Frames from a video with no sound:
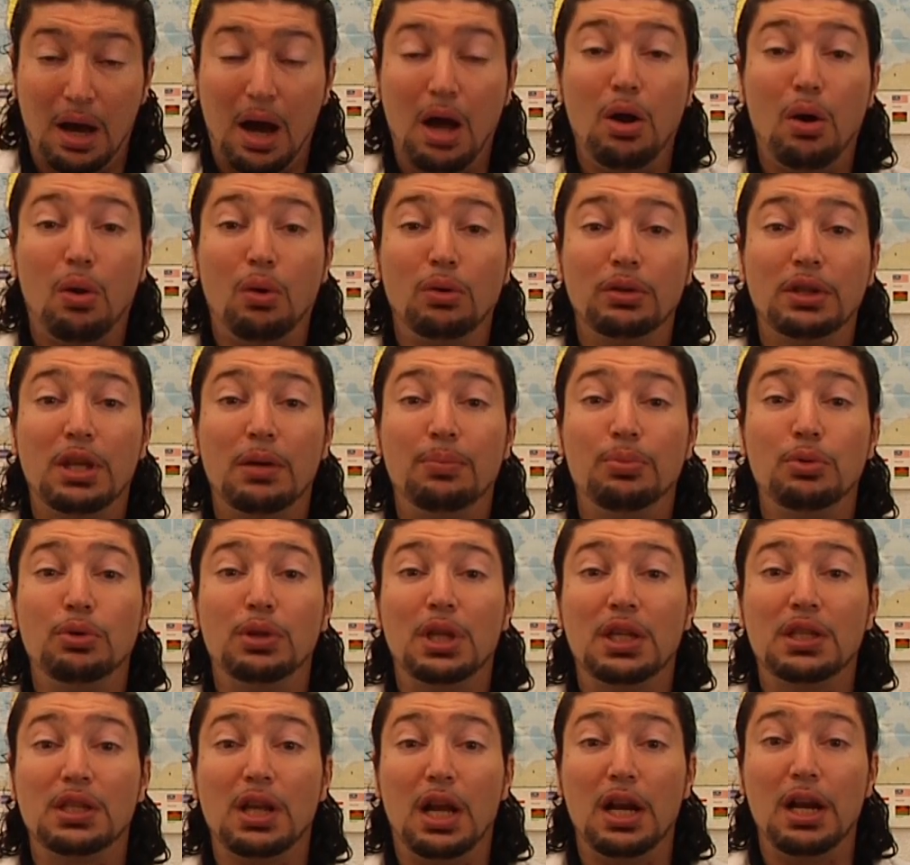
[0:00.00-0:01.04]
Alors au début
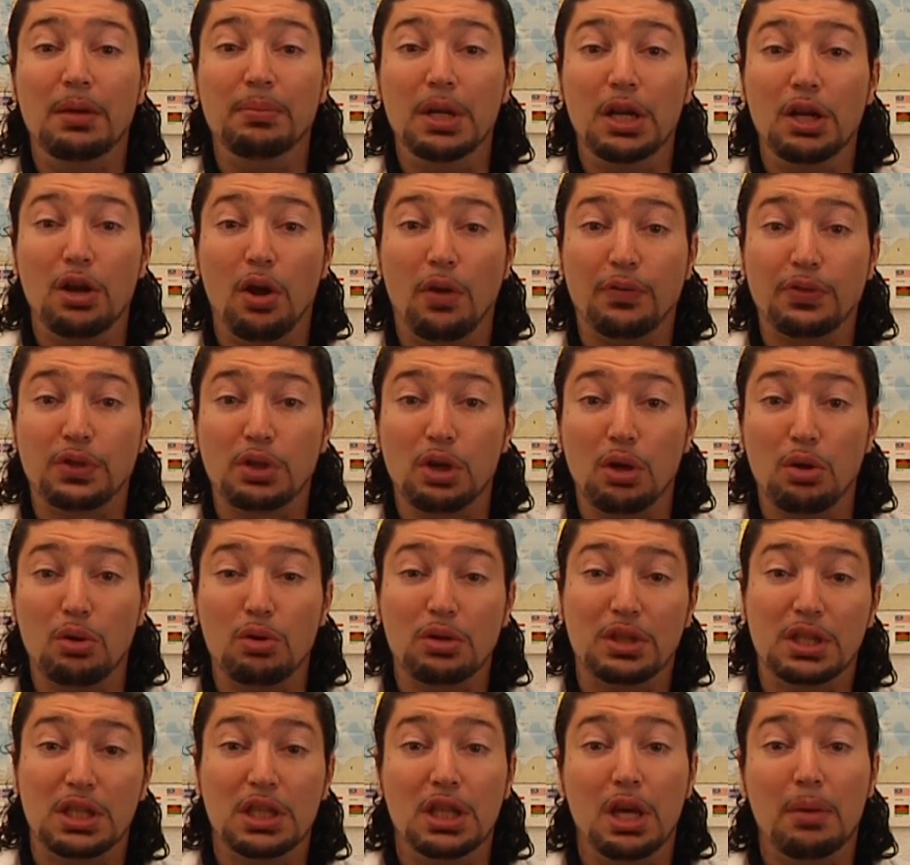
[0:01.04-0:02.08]
des années 1900, le
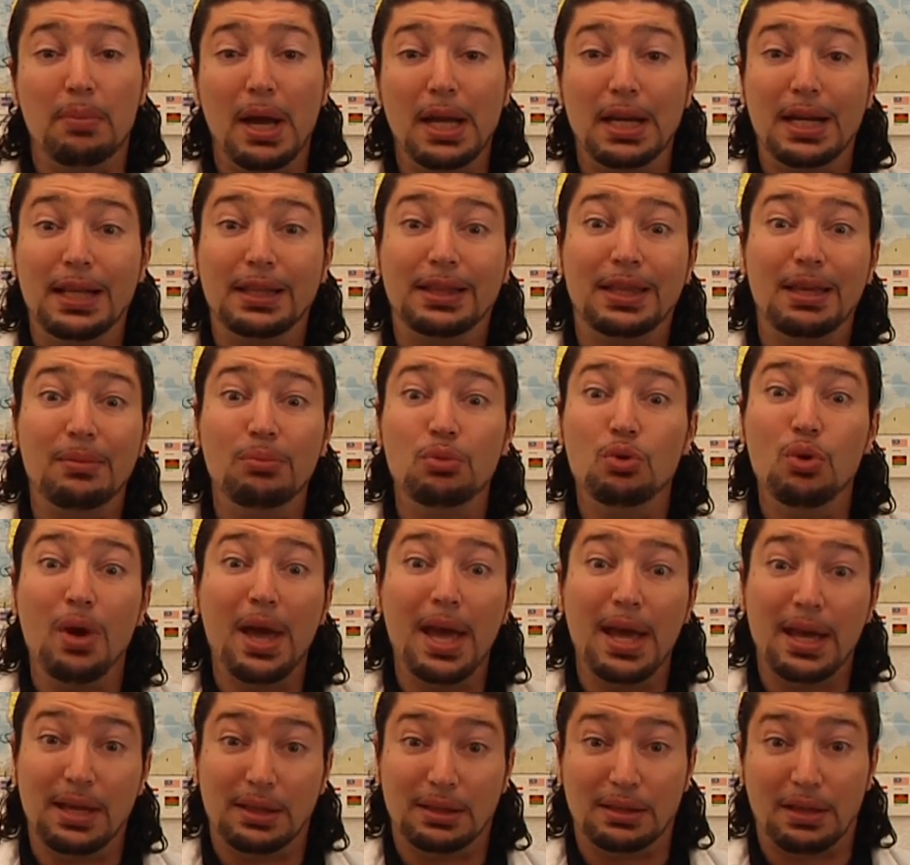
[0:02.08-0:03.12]
cinéma, il était
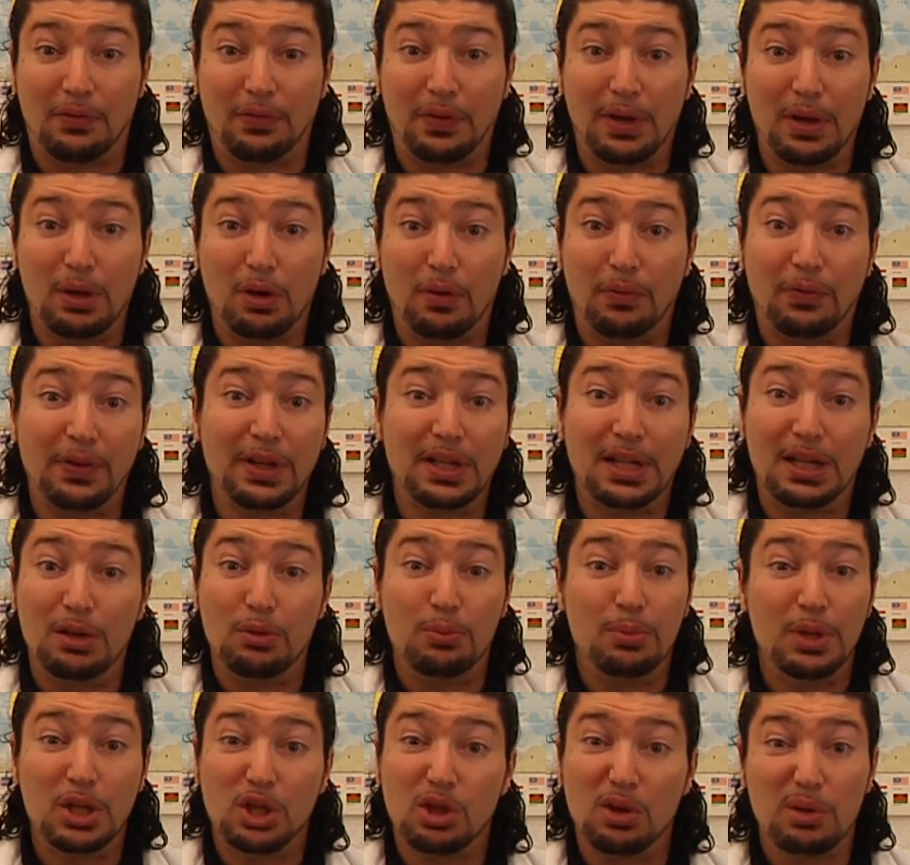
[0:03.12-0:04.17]
muet. Ça fait, en fait, le
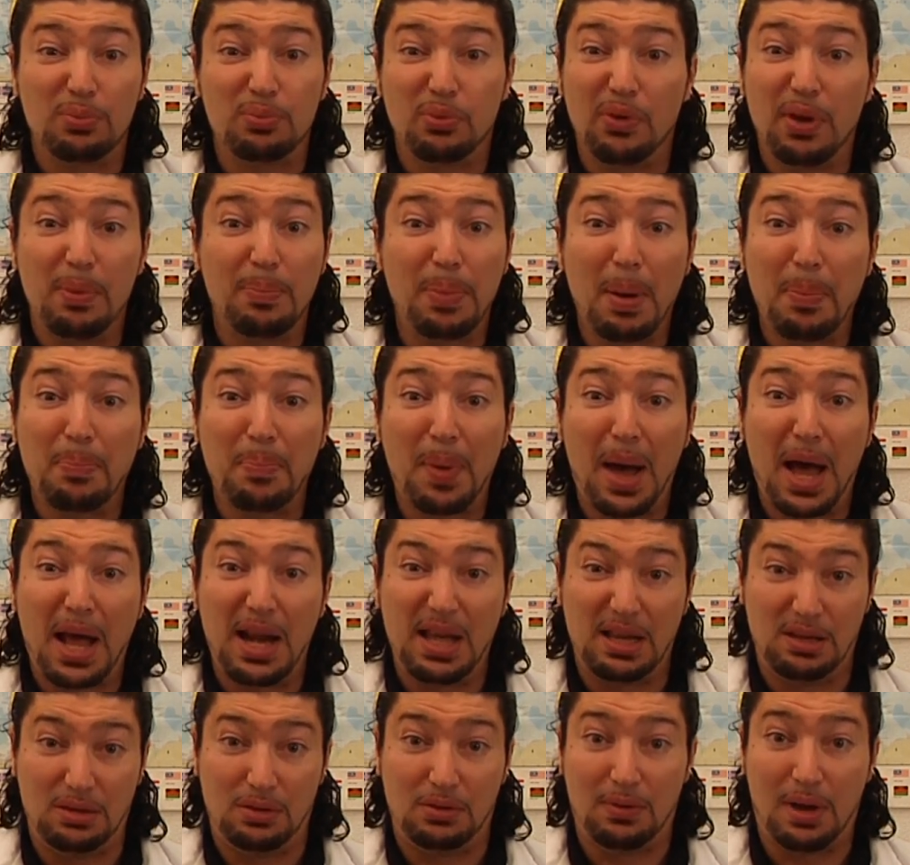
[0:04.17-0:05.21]
méchant, il pouvait pas
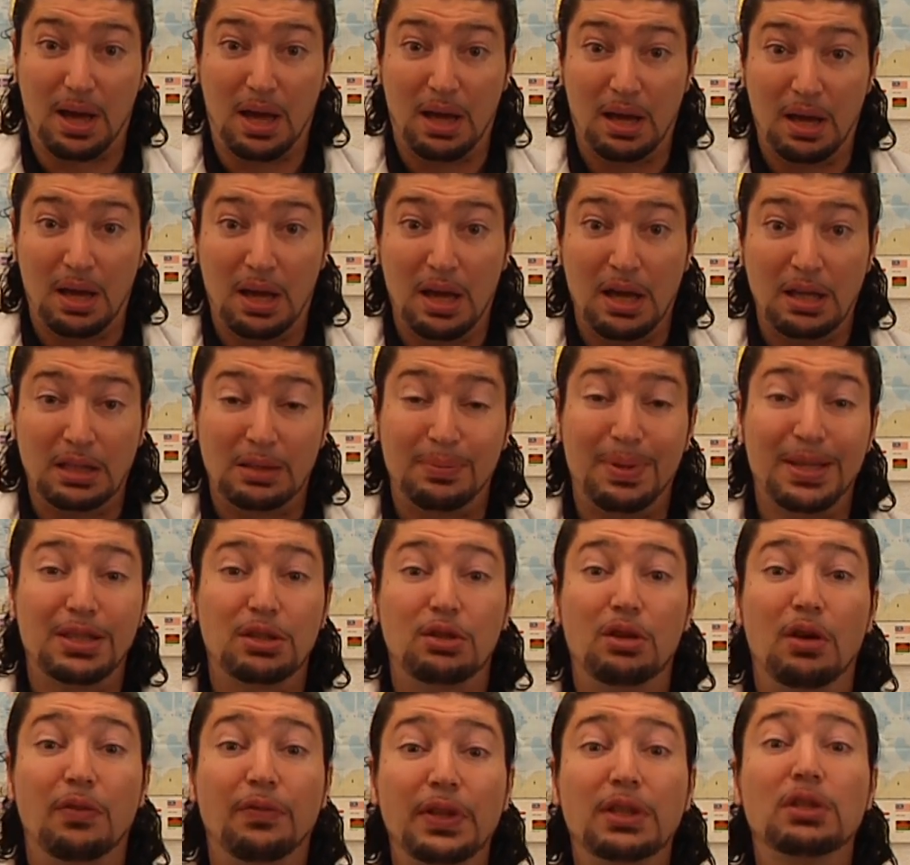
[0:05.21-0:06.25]
parler, tu vois. Parce
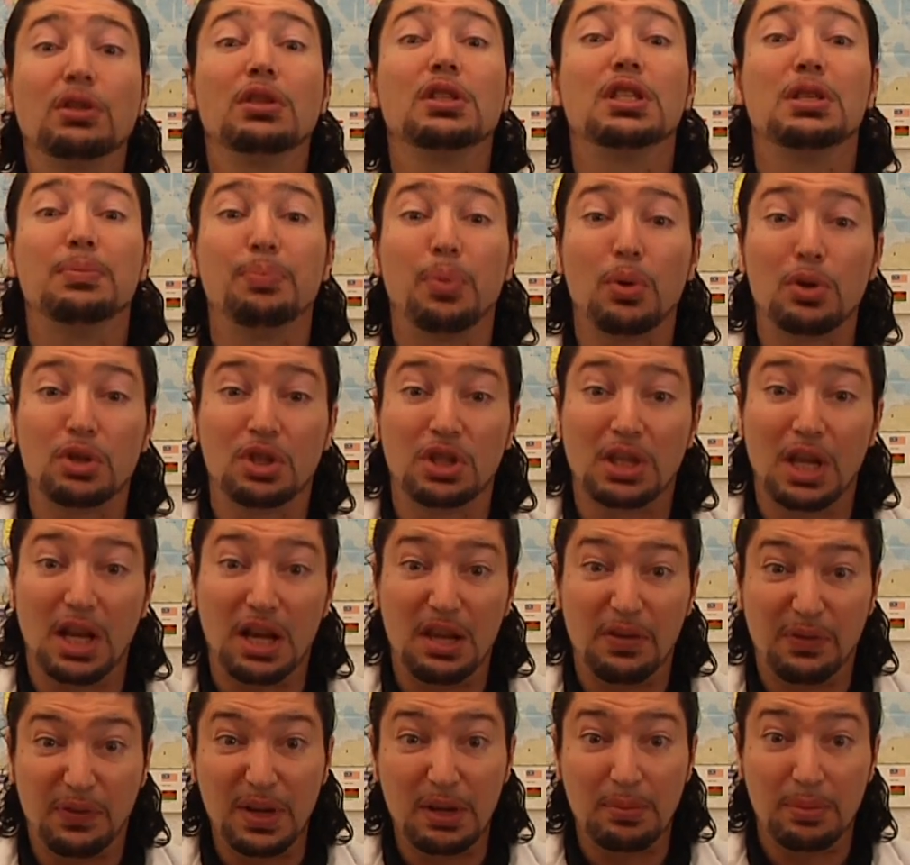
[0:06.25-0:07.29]
qu'en fait, quand il projetait
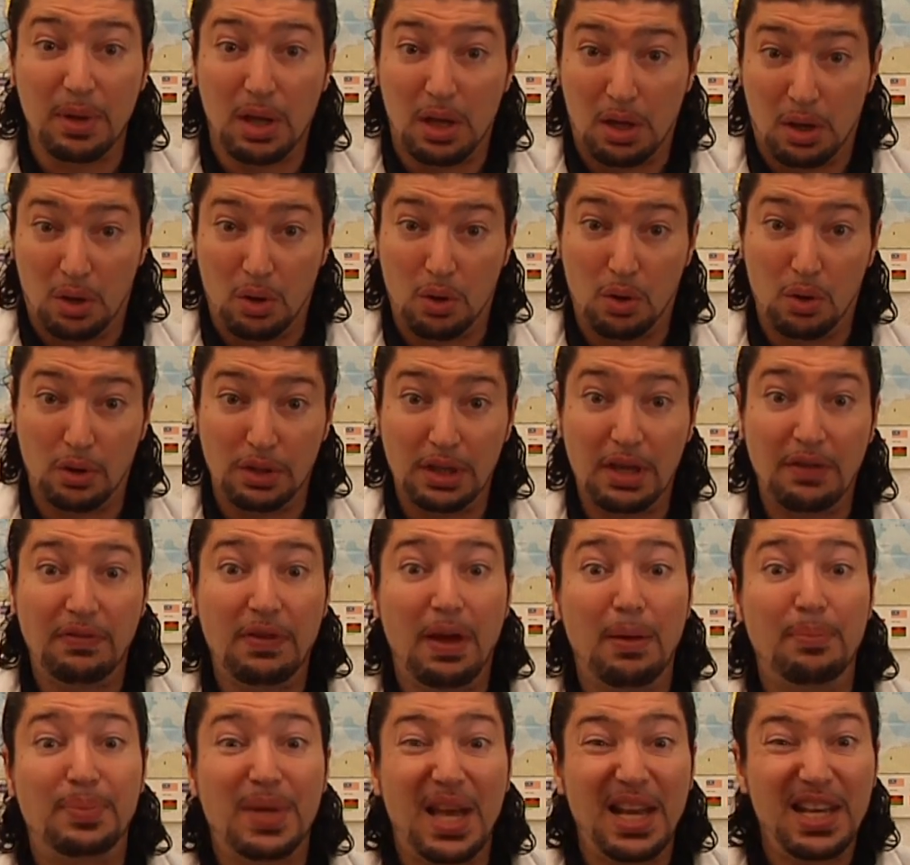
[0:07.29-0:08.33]
les films, euh, il y avait
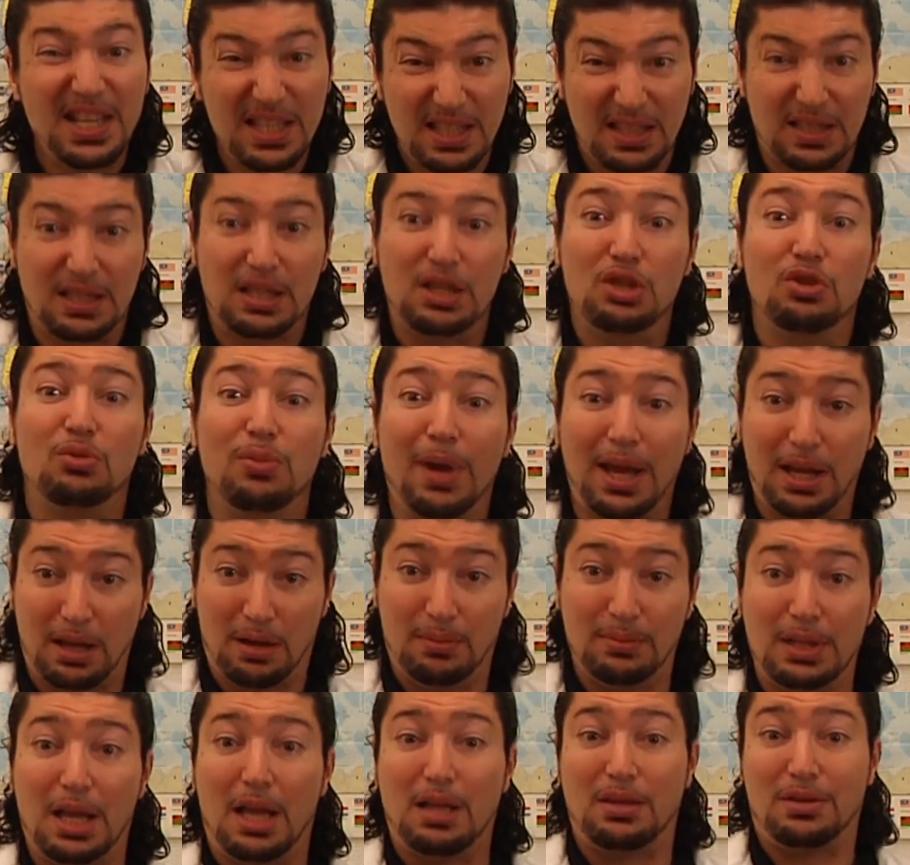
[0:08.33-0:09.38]
un pianiste qui jouait
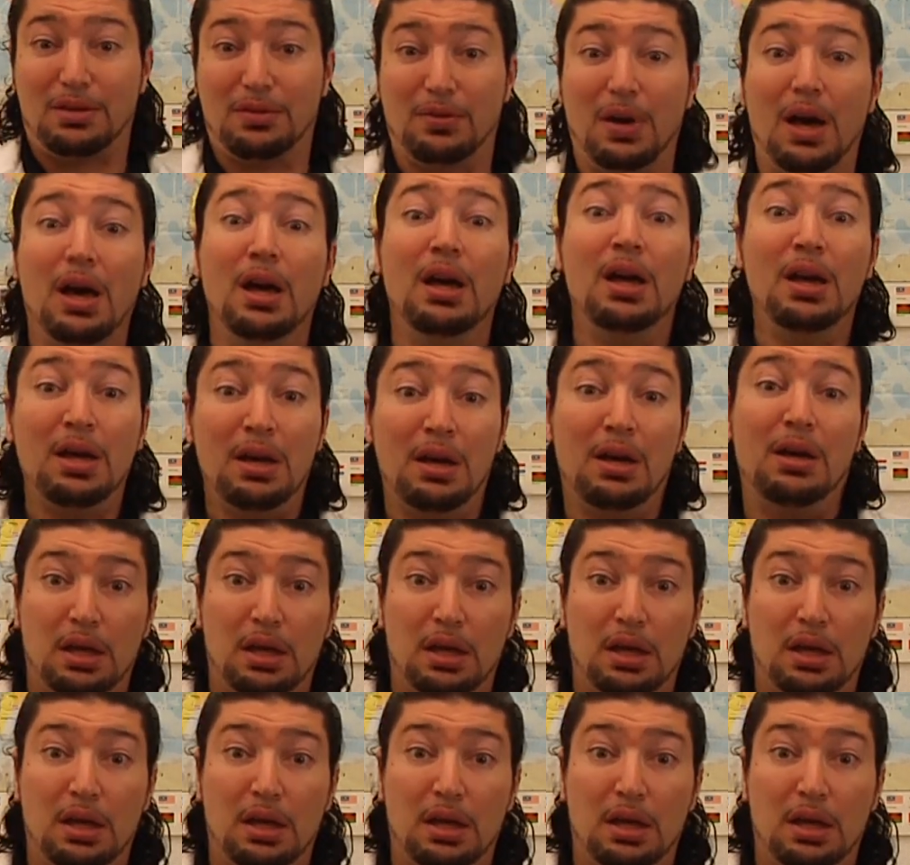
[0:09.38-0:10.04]
comme ça, tu vois.